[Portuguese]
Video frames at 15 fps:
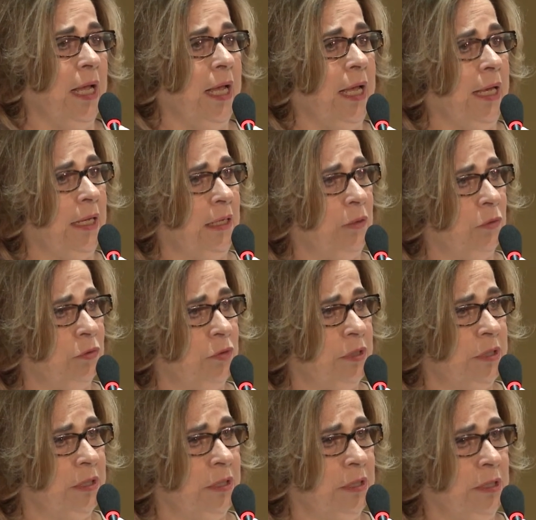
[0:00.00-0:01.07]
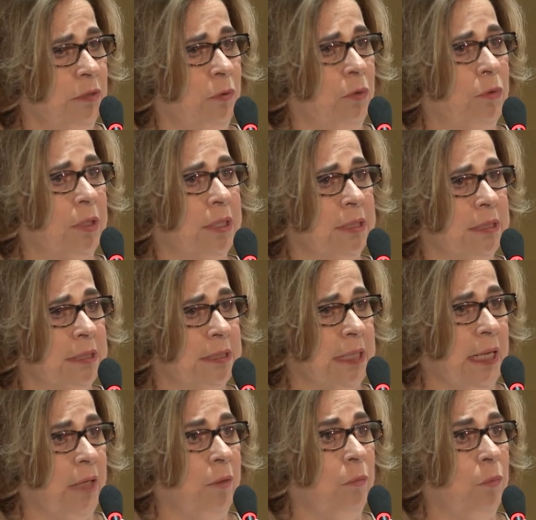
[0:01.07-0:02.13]
ela conseguiu
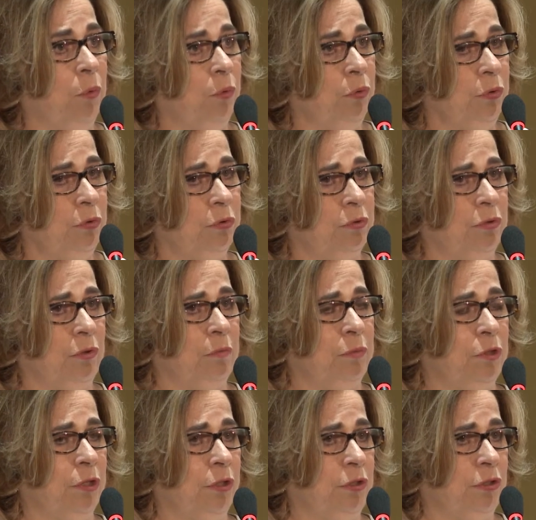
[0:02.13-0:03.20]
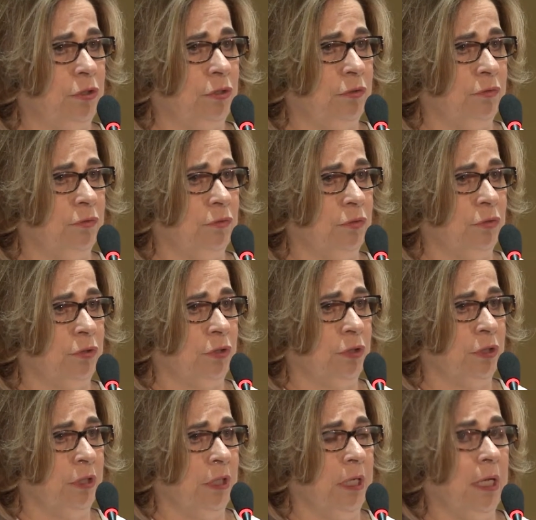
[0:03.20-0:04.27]
alcançar muitos objetivos.
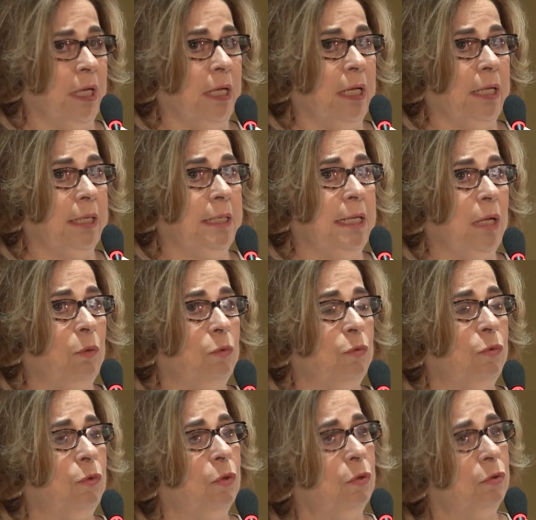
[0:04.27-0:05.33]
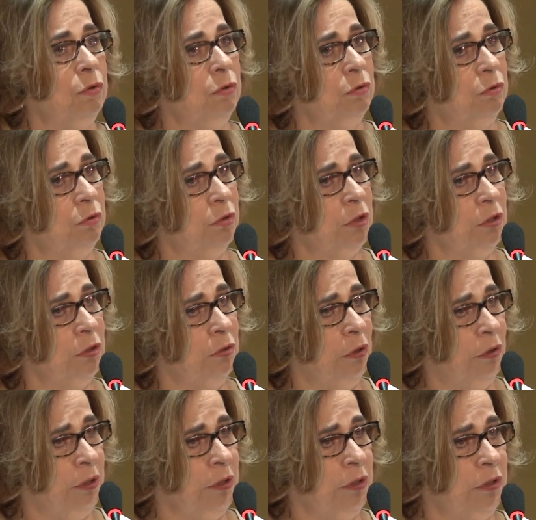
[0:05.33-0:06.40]
Não todos o que
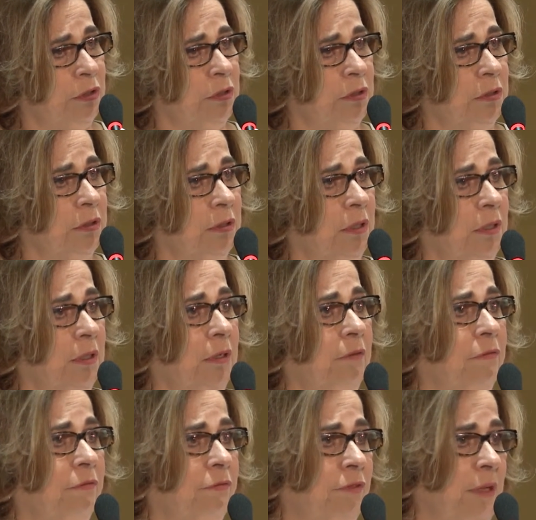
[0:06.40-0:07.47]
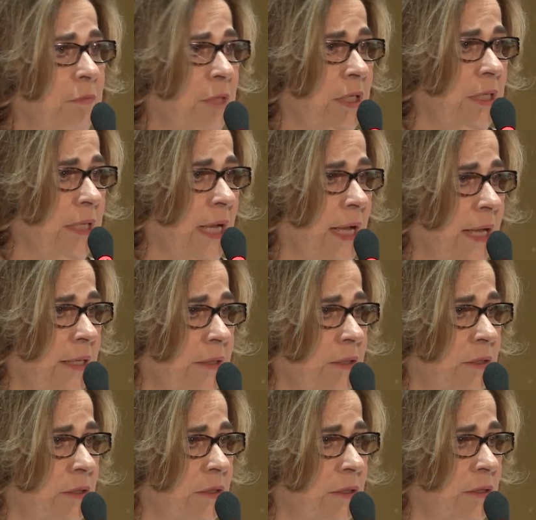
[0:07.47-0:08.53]
nós, familiares,